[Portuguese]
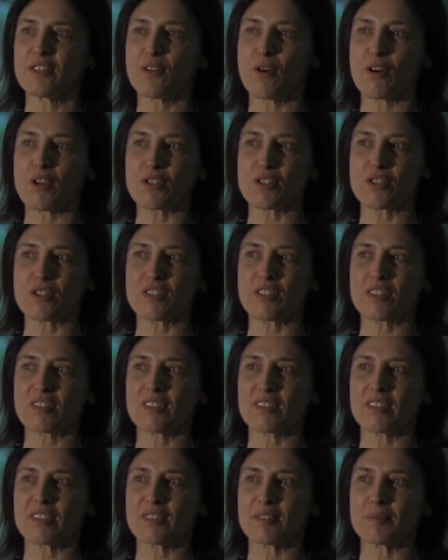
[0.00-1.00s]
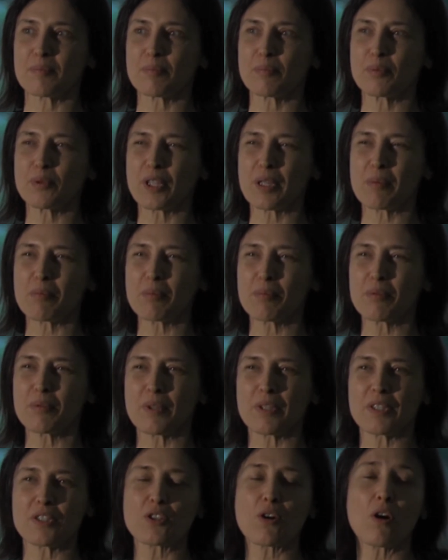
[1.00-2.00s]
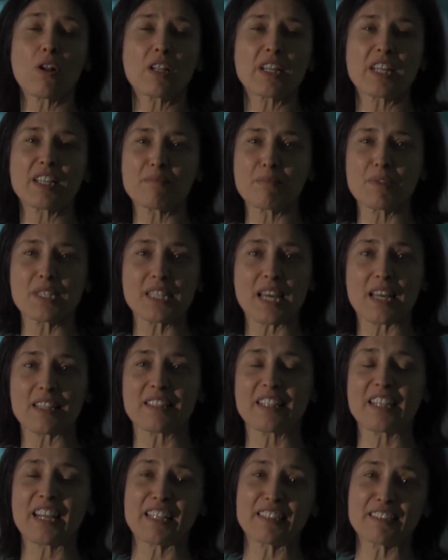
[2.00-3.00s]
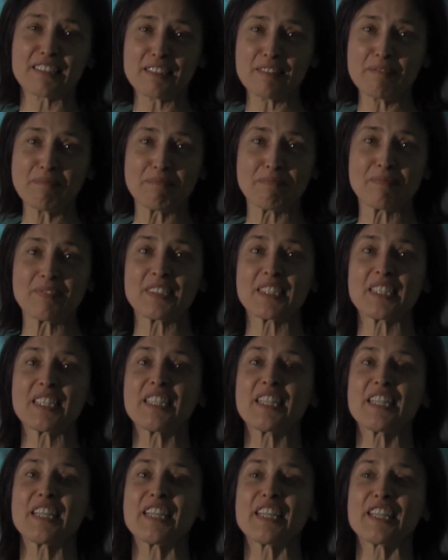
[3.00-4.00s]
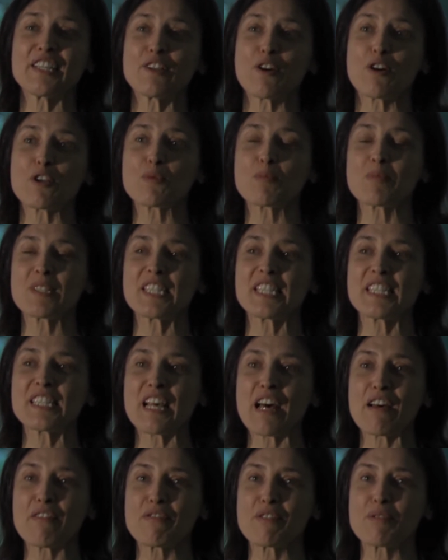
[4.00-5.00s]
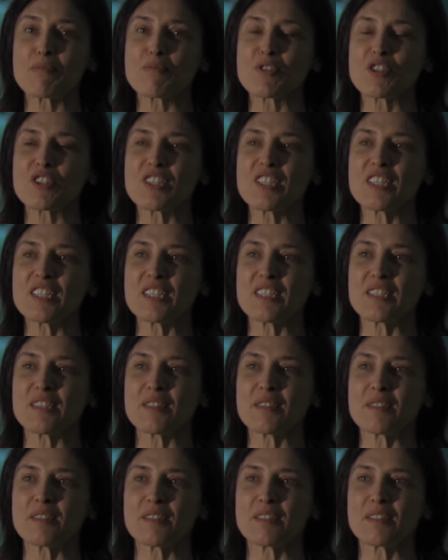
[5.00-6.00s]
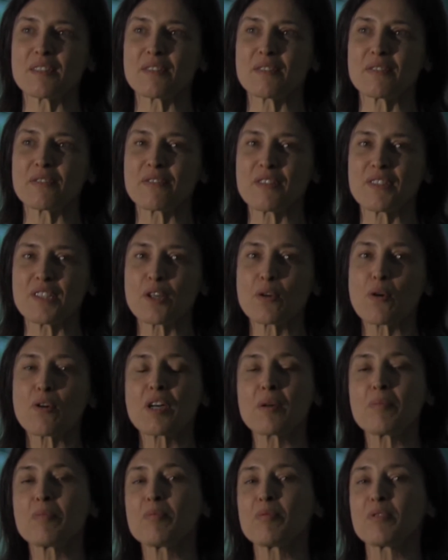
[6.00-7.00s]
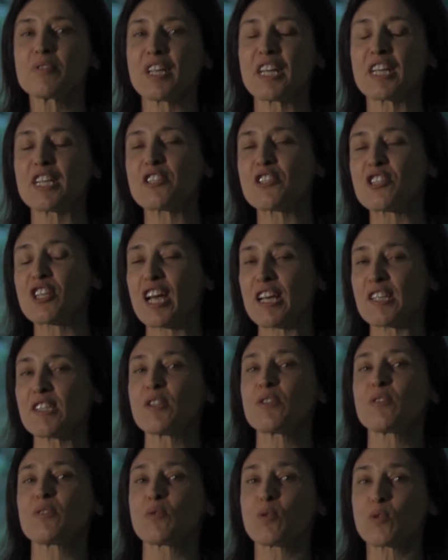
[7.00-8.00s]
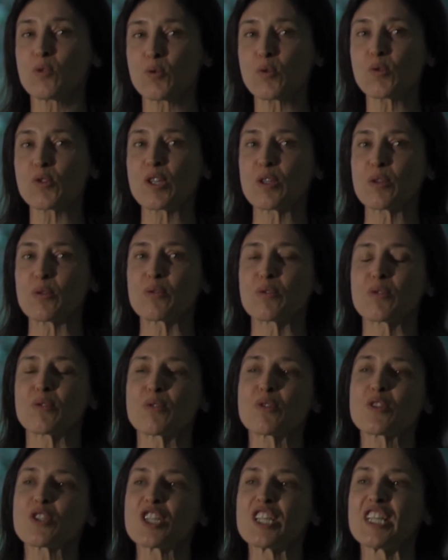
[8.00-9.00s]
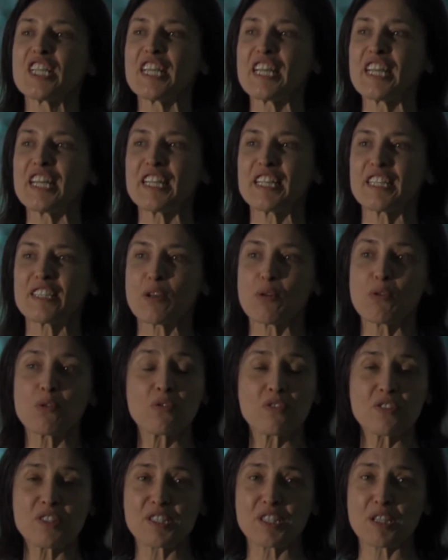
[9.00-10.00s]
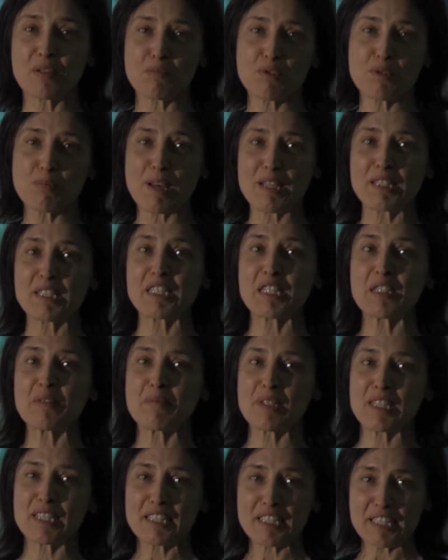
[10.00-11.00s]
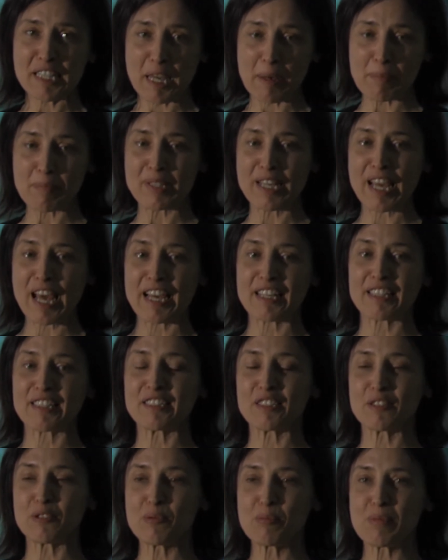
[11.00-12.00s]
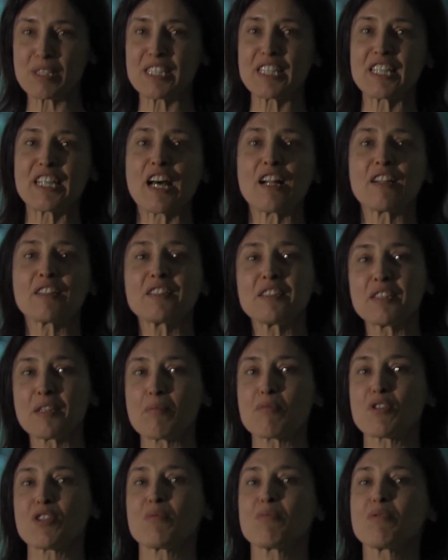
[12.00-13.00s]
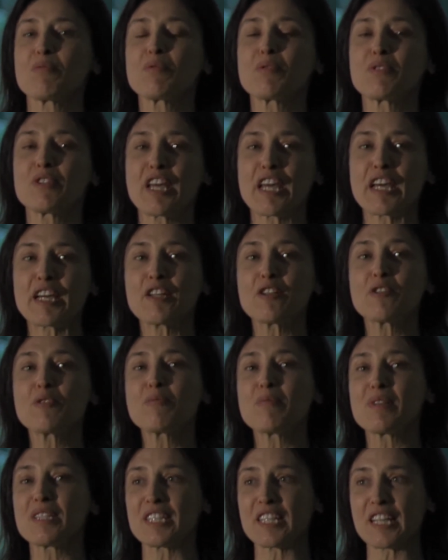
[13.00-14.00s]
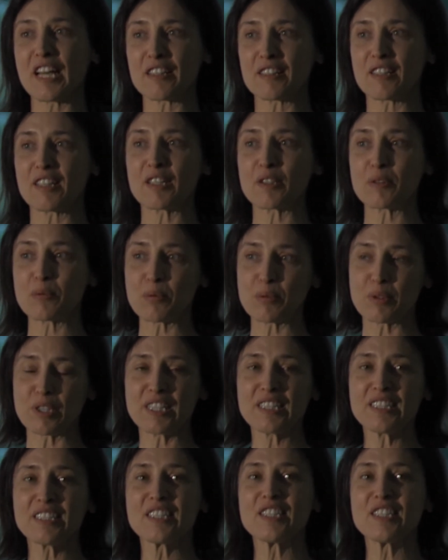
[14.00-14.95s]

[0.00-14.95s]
nós, eh, porque a, escola é demasiado grande e nós precisávamos de eh, fazer com que a biblioteca chegasse a todos os alunos. E então o que fazemos, basicamente, é pegar no material que temos na biblioteca, no material de leitura,